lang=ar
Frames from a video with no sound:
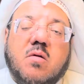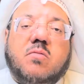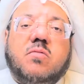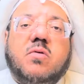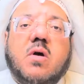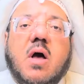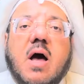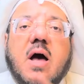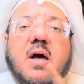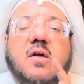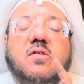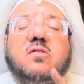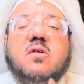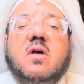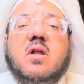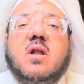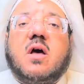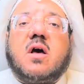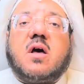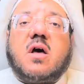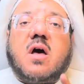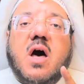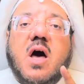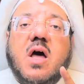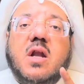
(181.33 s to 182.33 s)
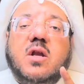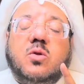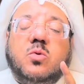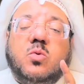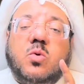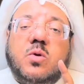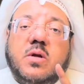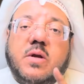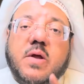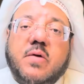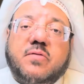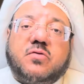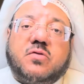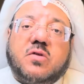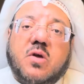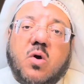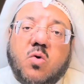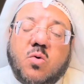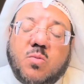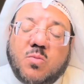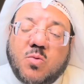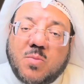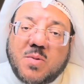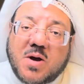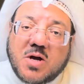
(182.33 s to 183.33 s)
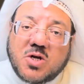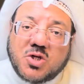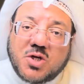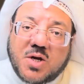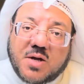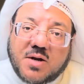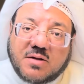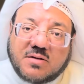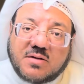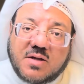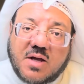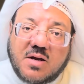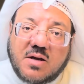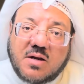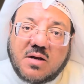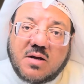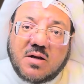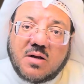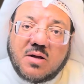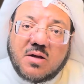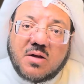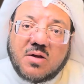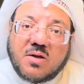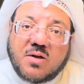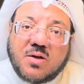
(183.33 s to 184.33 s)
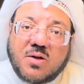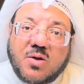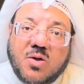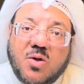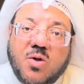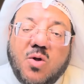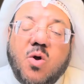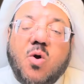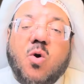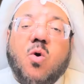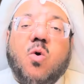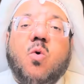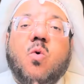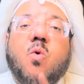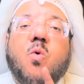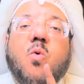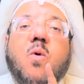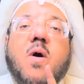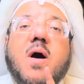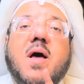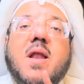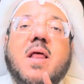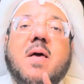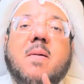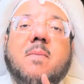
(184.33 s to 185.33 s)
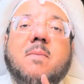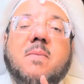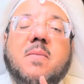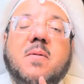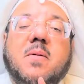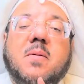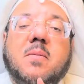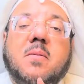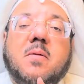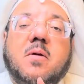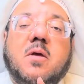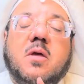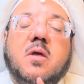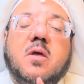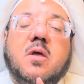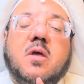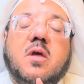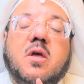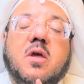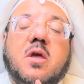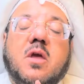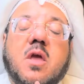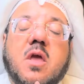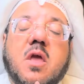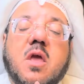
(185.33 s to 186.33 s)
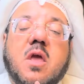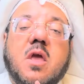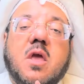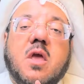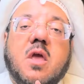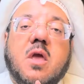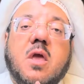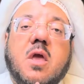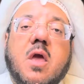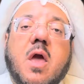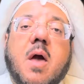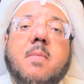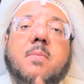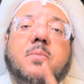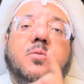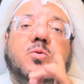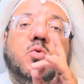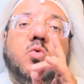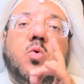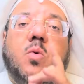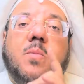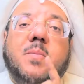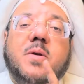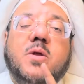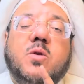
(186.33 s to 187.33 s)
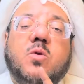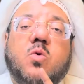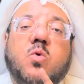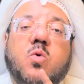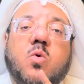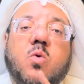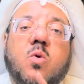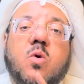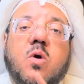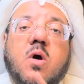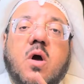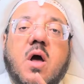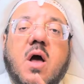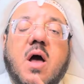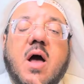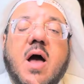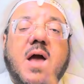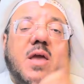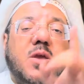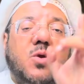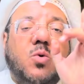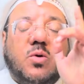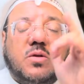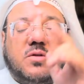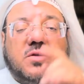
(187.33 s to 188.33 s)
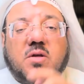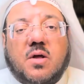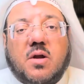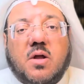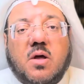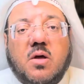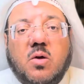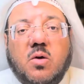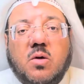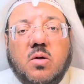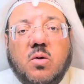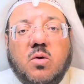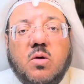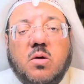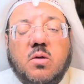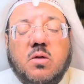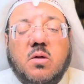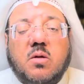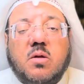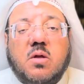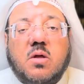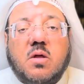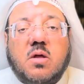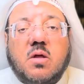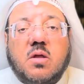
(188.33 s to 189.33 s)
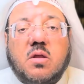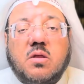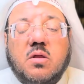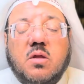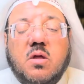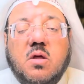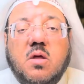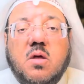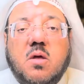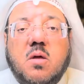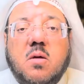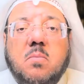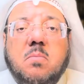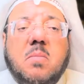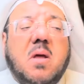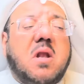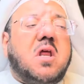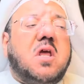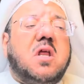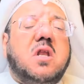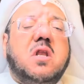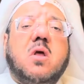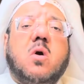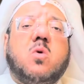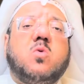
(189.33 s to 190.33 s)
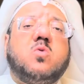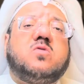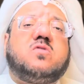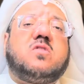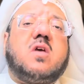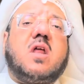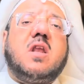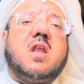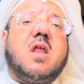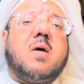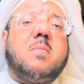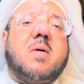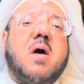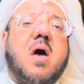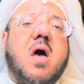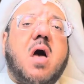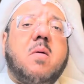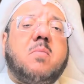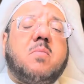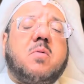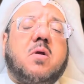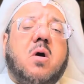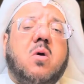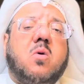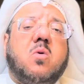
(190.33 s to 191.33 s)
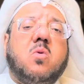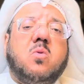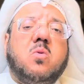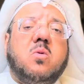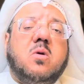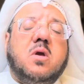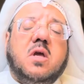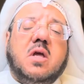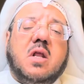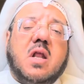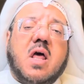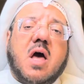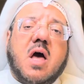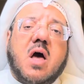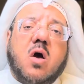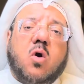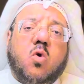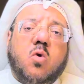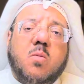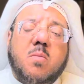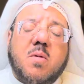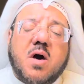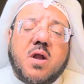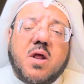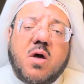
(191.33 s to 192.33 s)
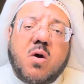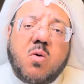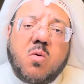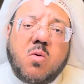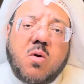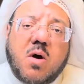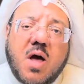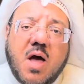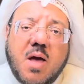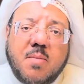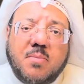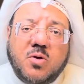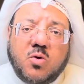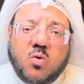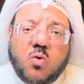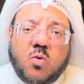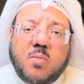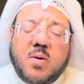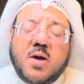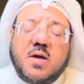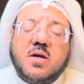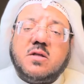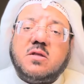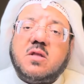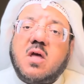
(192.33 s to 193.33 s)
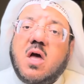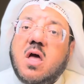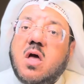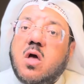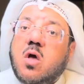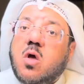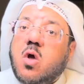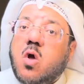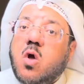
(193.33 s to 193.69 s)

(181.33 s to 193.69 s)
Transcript: فعزل خالد نفسه مباشرة ولم يبدو منه أي اعتراض بل إنه سلم أمره إلى عمر وأبي عبيدة